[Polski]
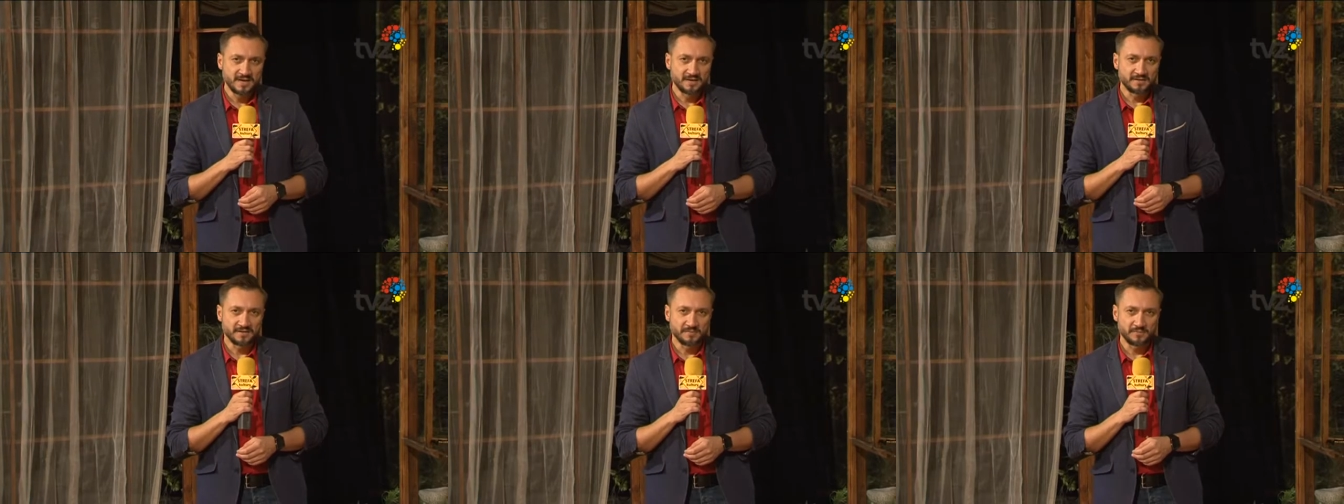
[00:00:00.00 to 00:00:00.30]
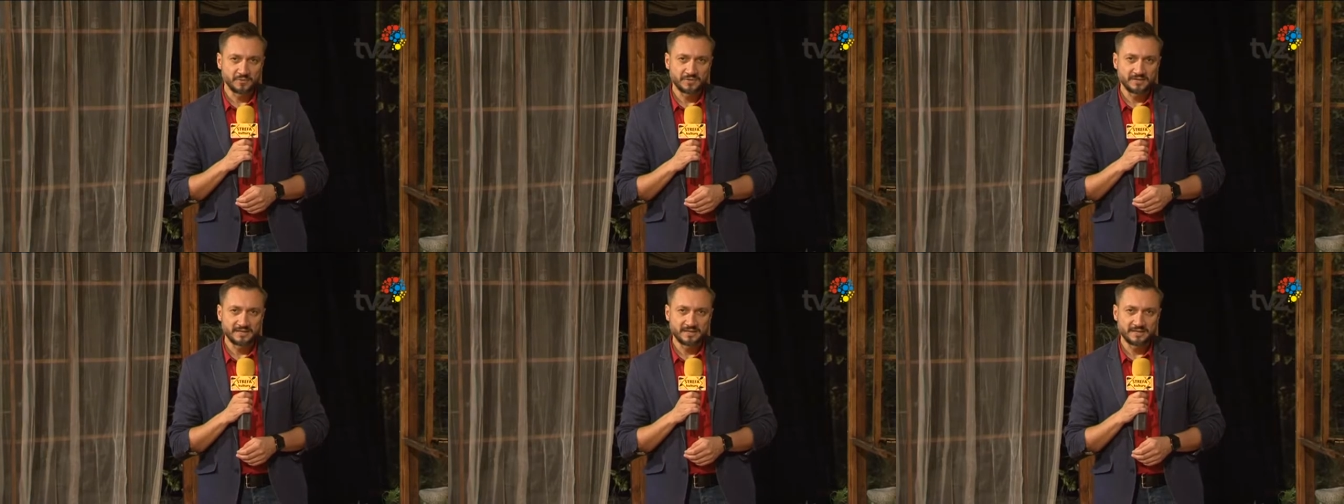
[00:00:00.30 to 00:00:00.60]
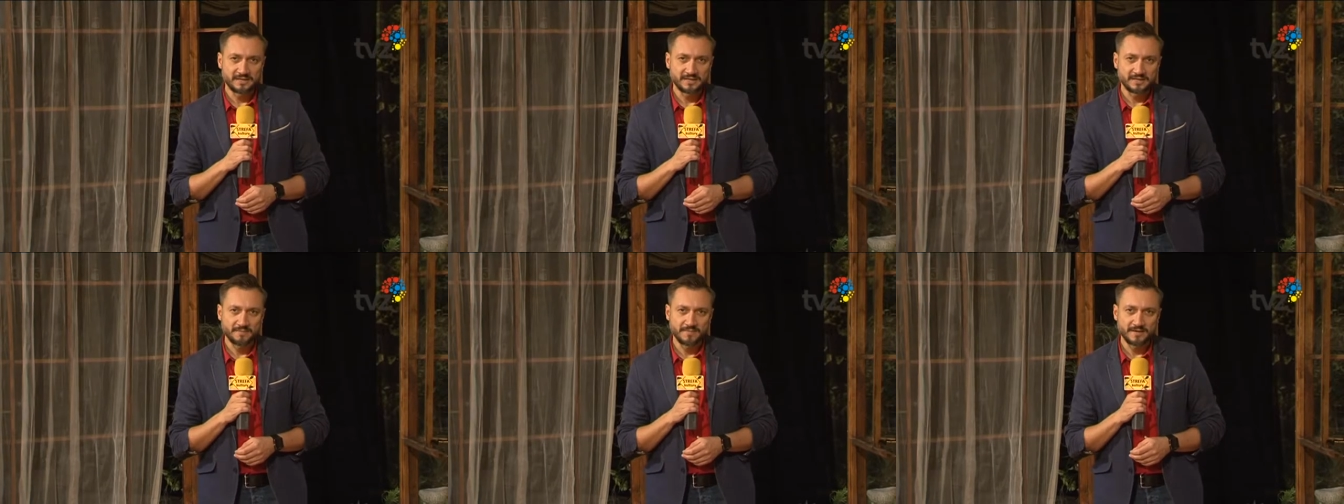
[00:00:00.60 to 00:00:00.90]
nie
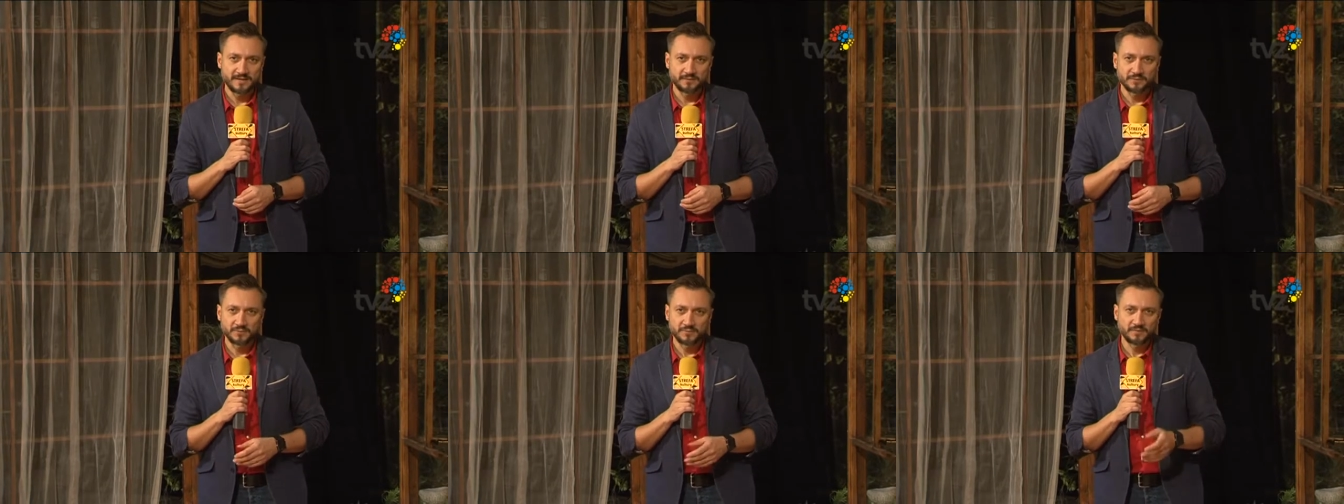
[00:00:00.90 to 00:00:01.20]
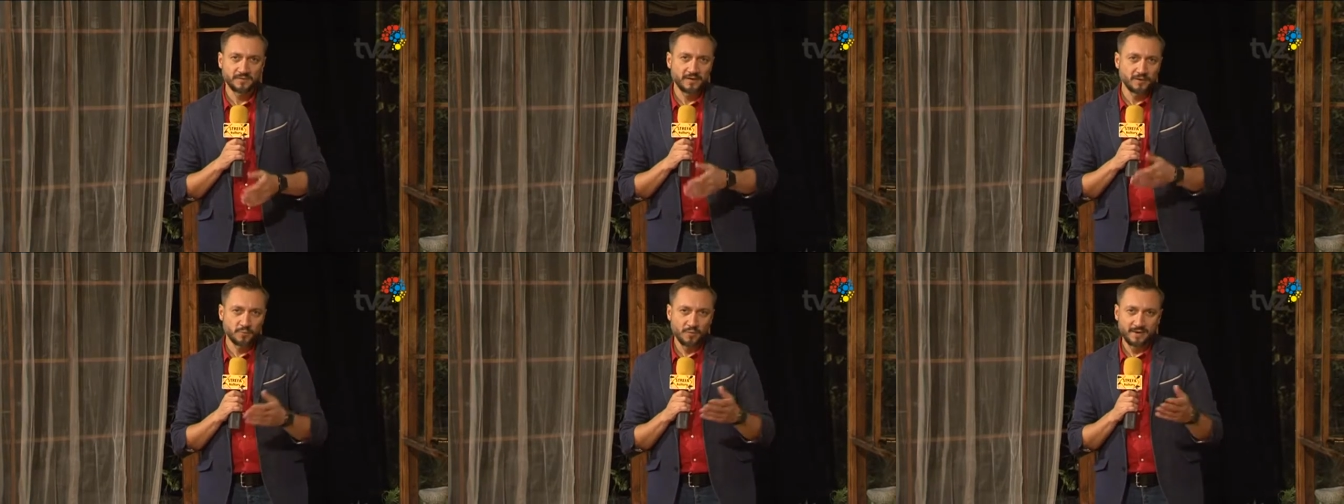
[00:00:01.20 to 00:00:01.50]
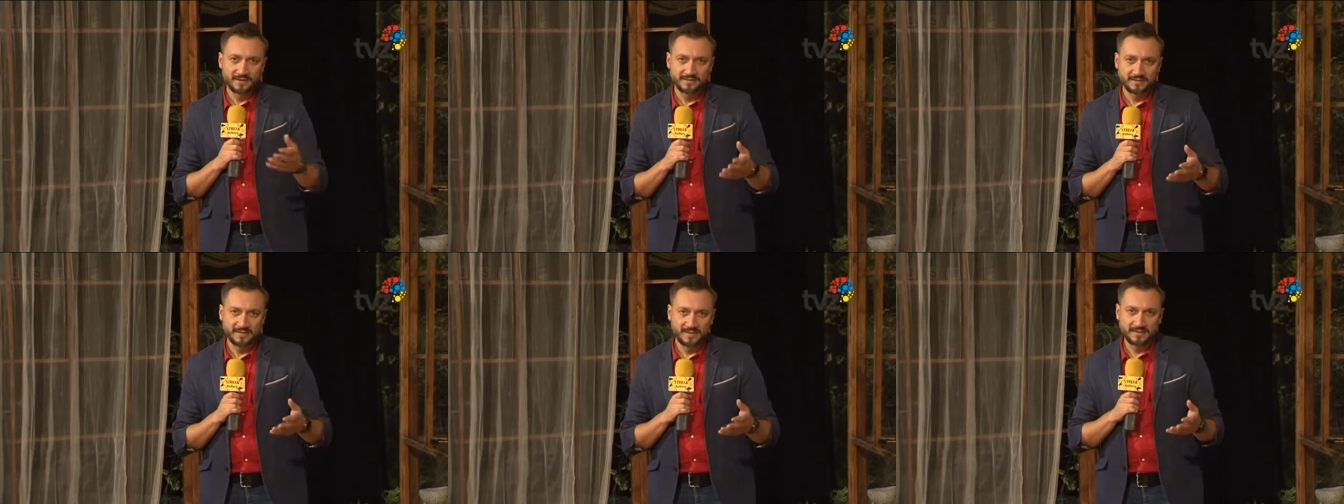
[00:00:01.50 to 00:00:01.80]
może zabraknąć wielu
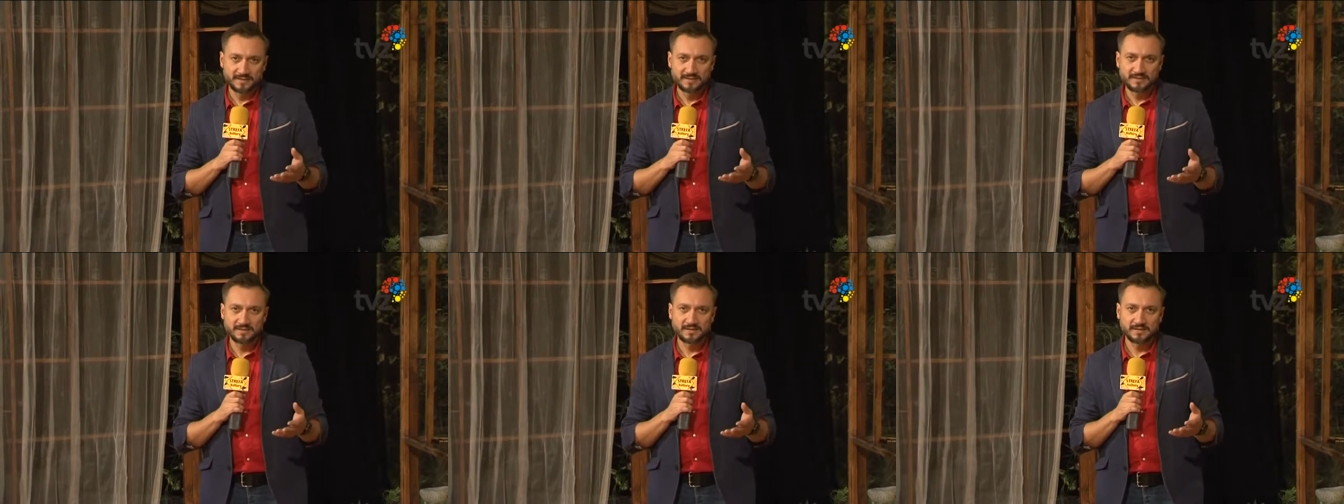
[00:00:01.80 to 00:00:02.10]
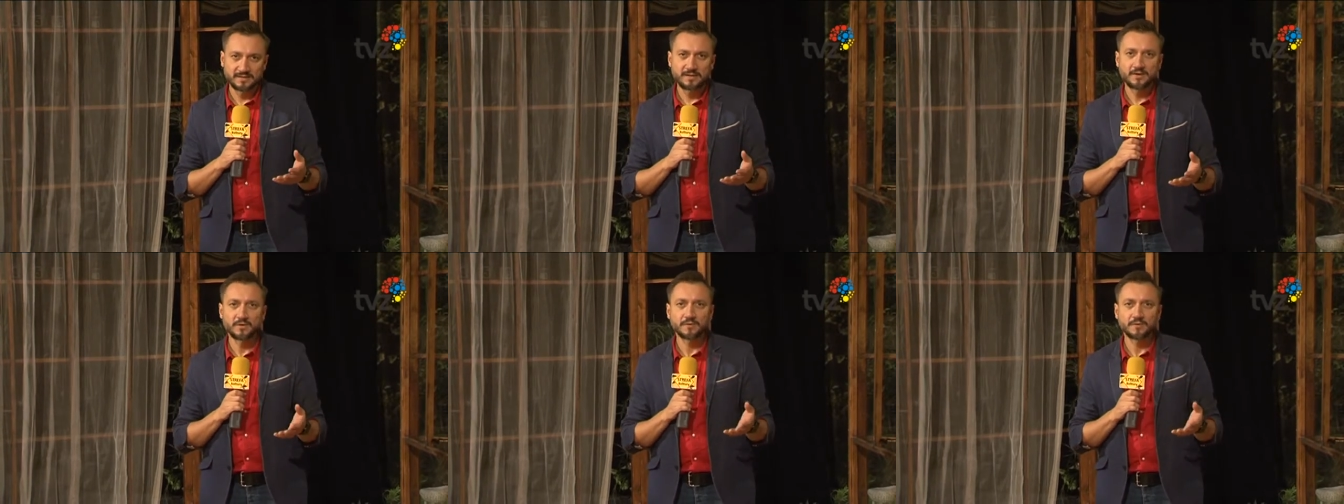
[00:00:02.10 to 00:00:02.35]
atrakcji